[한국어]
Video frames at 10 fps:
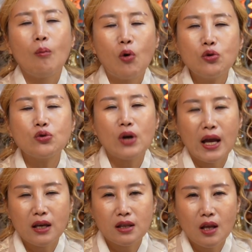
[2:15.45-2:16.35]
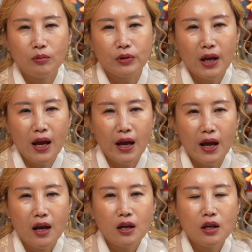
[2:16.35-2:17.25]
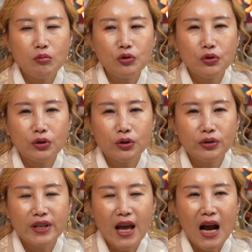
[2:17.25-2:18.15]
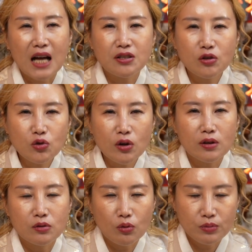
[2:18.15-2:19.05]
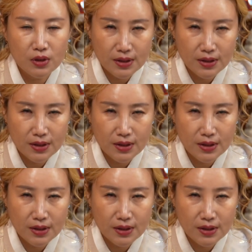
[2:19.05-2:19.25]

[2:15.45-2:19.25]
볼 수가 있기 때문에 이분들은 내 가정 쪽을 좀